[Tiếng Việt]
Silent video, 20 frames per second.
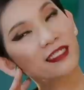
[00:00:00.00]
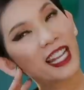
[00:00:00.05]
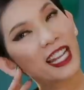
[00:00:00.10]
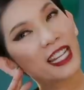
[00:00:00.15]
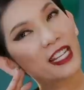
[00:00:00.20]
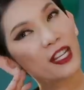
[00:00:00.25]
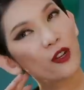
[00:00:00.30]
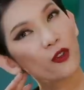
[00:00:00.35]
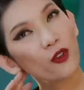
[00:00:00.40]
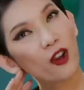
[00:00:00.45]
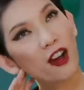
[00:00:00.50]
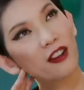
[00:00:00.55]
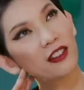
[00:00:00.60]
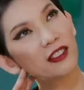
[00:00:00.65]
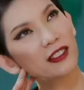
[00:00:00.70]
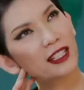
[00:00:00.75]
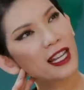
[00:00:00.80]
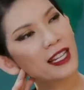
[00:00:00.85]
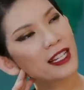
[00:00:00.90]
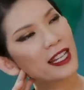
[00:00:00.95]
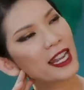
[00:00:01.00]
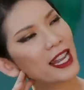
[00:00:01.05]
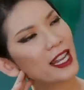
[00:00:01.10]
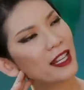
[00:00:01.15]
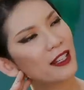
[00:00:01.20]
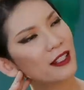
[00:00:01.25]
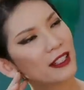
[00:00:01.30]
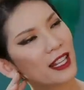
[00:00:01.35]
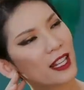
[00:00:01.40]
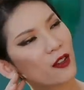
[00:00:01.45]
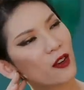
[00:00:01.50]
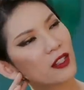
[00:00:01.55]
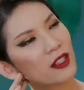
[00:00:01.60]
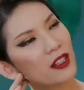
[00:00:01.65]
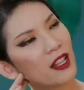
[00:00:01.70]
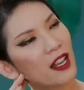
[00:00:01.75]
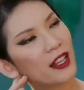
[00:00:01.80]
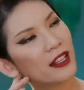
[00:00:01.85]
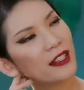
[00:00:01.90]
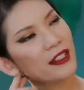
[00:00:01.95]
Cái điều đó người ta nghe, người ta có
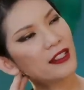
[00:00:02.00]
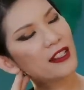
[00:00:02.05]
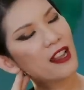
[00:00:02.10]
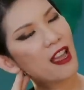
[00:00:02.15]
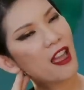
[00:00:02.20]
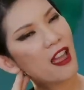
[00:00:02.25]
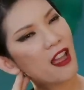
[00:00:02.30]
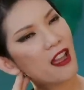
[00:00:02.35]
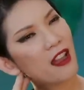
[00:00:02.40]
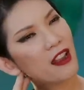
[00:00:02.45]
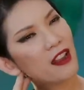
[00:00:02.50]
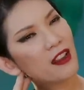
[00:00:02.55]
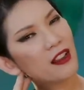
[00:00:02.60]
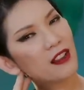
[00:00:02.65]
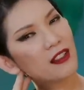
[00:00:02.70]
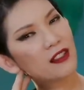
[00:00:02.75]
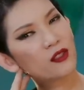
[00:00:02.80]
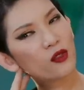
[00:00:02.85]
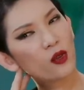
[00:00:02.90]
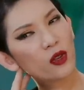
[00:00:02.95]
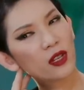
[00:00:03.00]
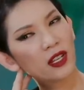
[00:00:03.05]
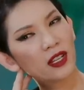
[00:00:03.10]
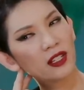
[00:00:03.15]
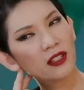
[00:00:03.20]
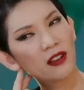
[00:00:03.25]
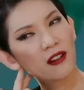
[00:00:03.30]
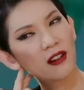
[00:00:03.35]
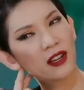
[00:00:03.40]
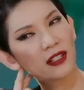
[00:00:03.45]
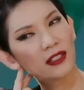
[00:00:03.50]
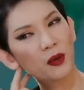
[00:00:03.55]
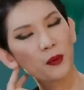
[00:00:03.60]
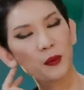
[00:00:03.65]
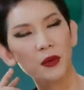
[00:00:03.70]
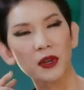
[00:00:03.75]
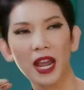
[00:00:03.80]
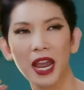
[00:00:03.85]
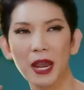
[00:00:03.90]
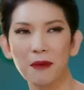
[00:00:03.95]
thể dễ suy nghĩ đó là
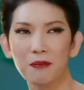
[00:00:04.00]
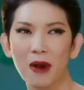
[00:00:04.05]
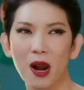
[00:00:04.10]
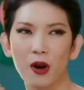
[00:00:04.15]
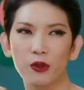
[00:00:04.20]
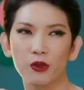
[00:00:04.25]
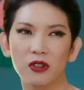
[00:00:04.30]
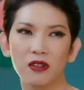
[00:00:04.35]
giống như em bào